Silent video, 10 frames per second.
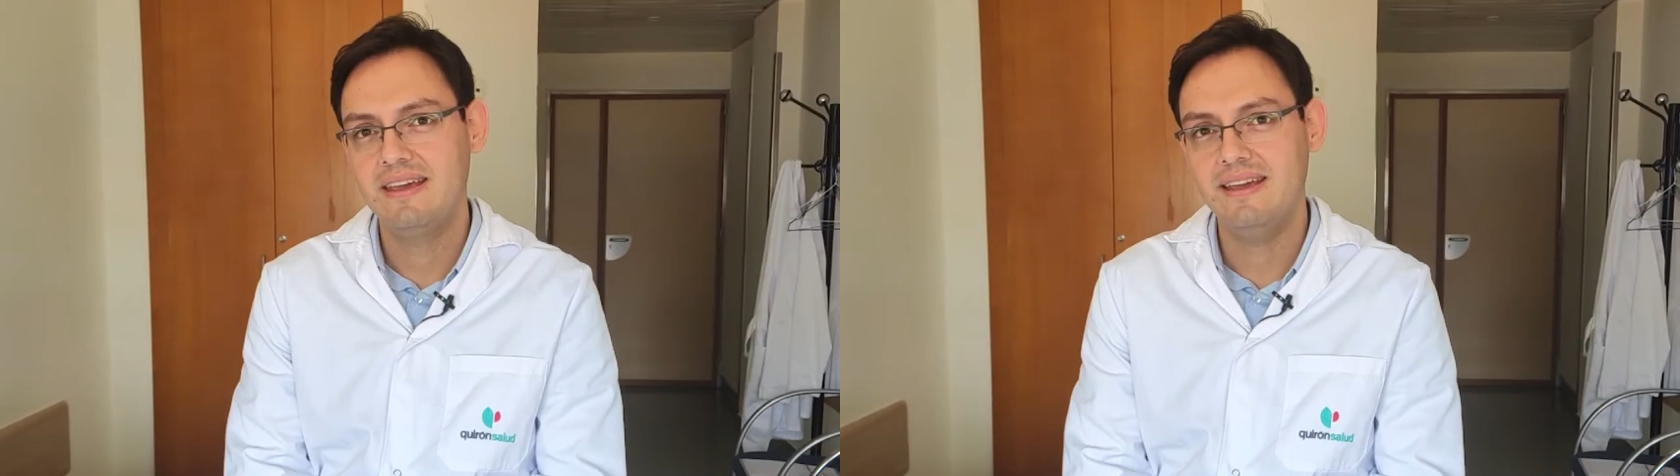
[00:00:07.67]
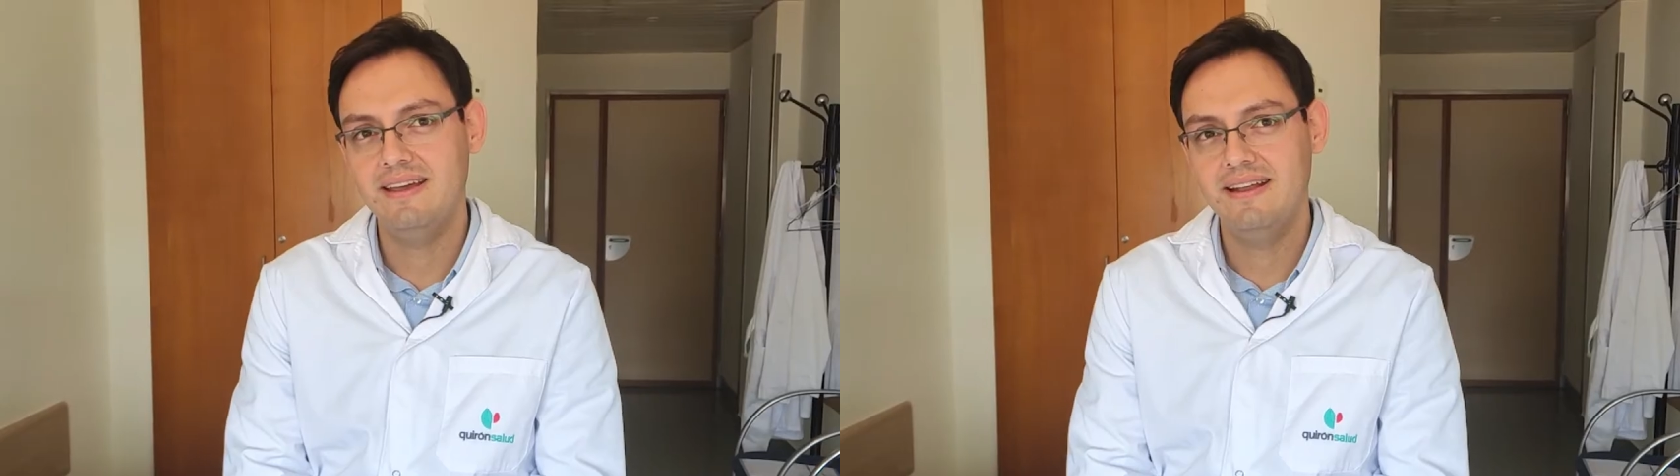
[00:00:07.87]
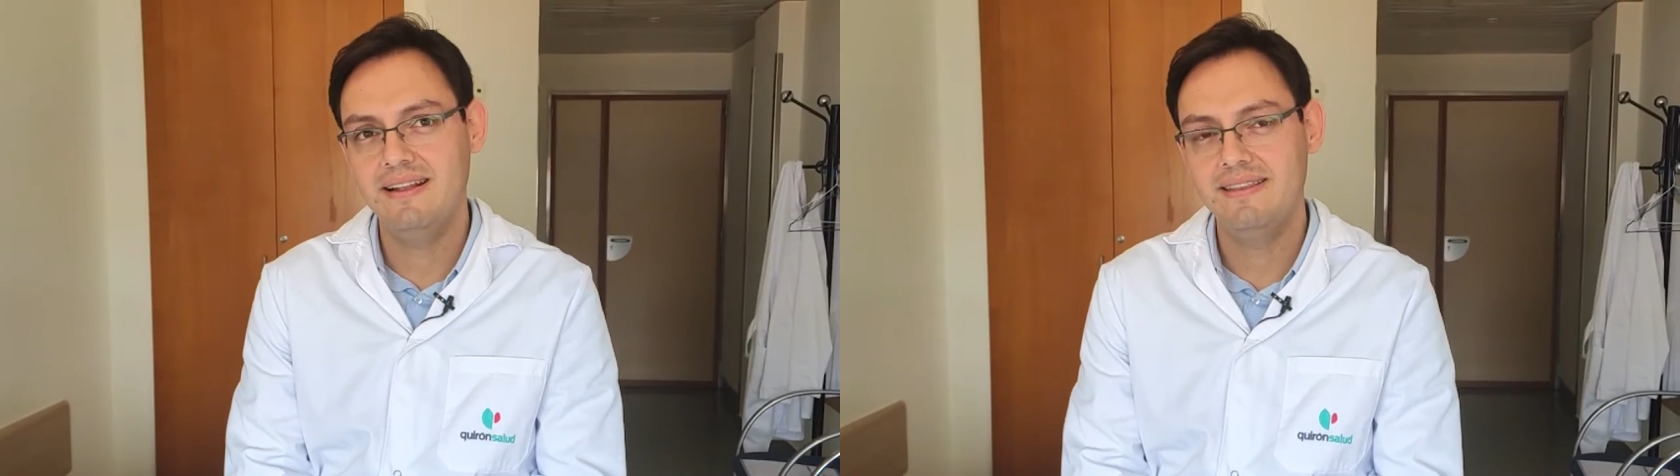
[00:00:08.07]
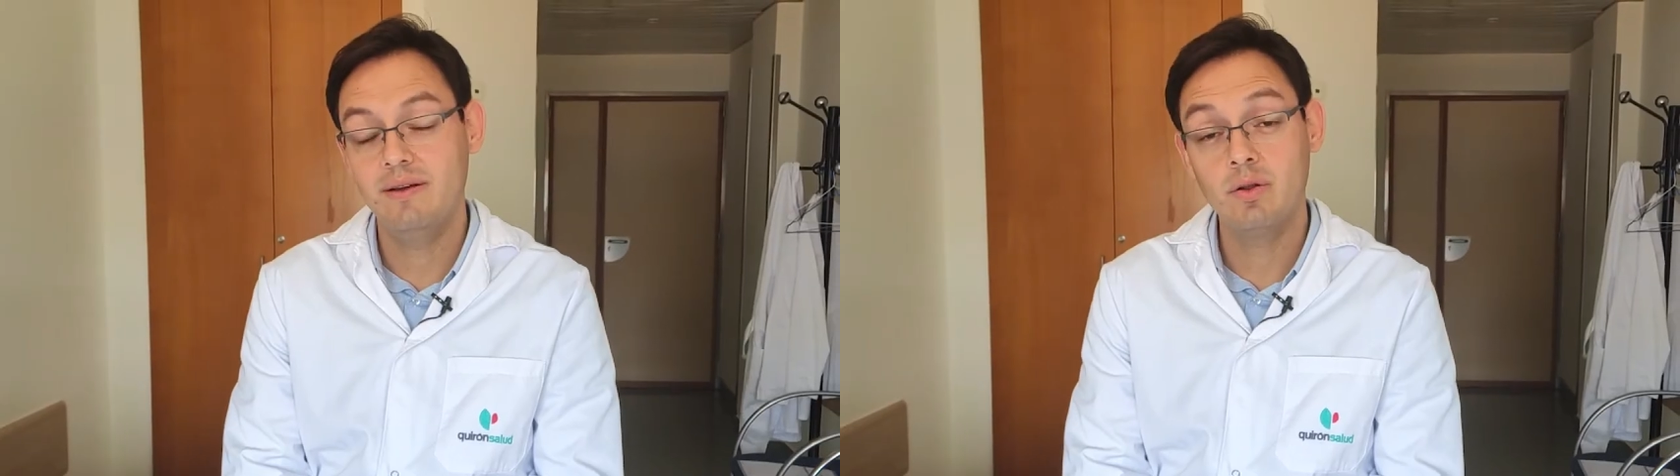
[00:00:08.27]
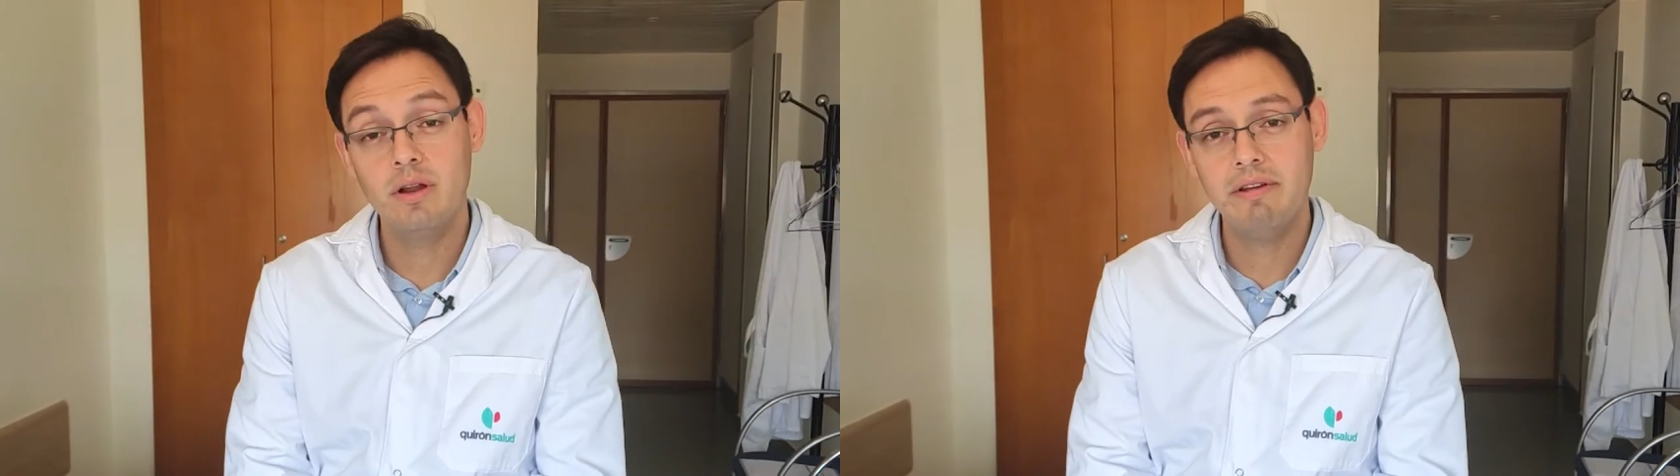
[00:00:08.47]

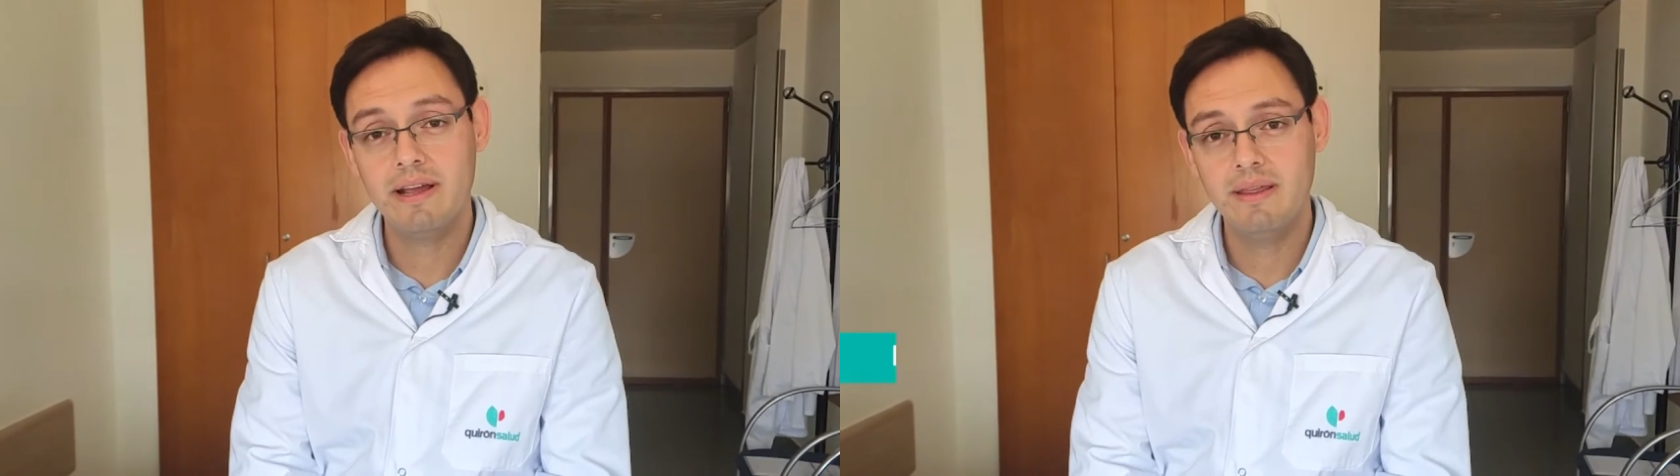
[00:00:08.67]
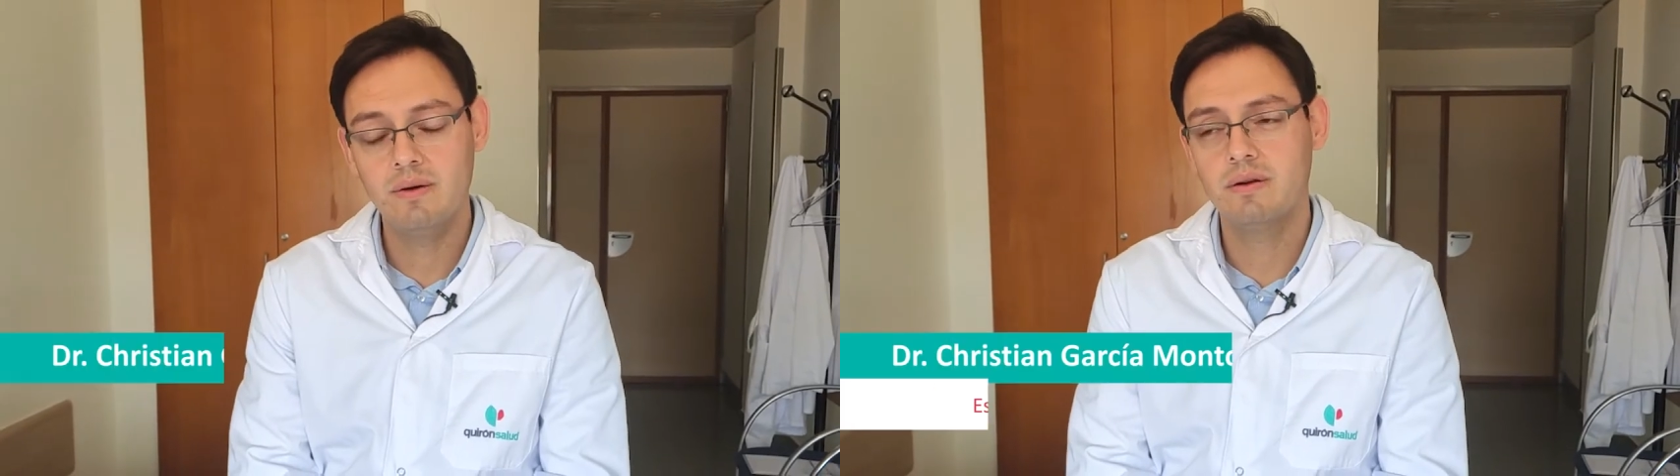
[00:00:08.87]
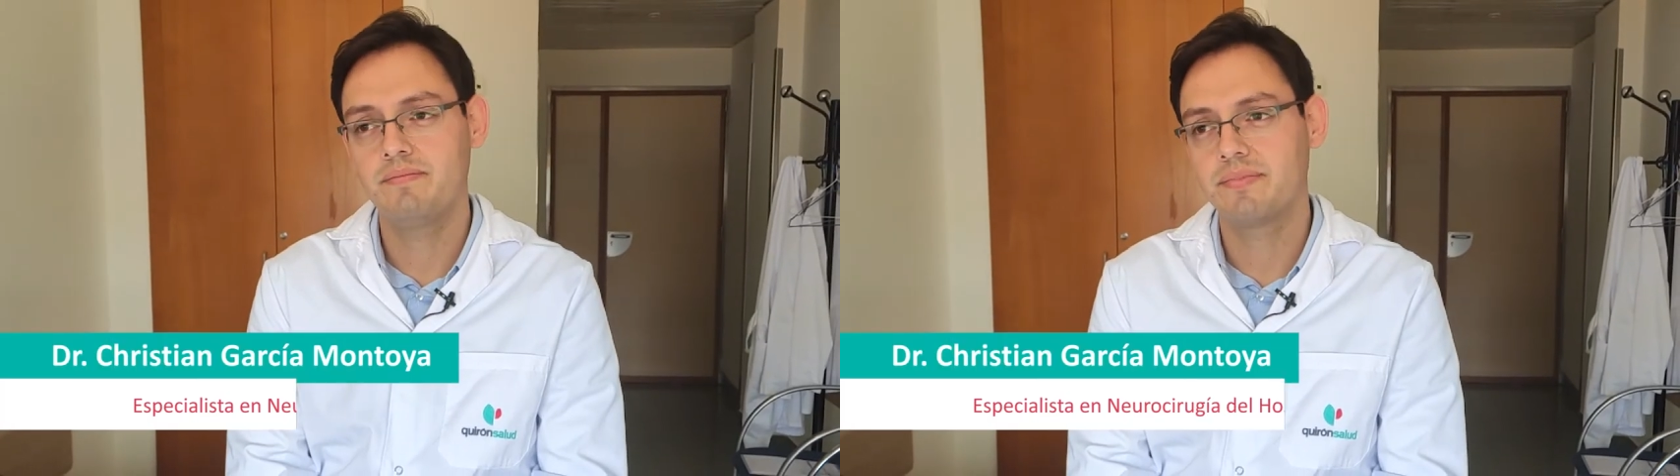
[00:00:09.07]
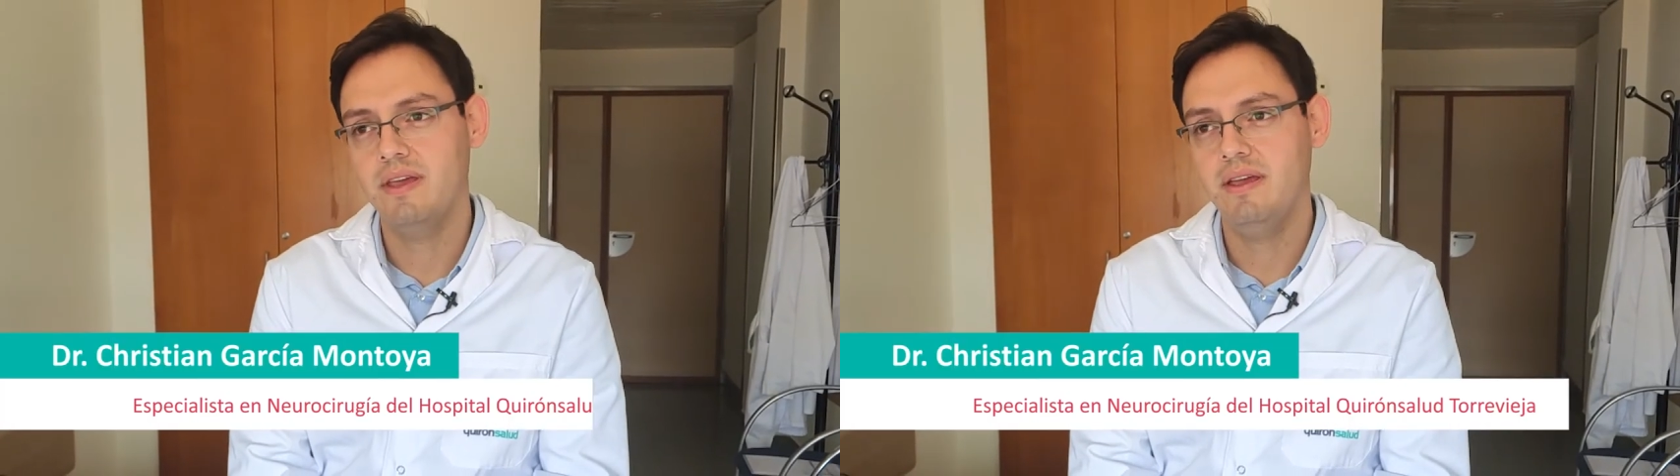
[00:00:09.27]
El neuronavegador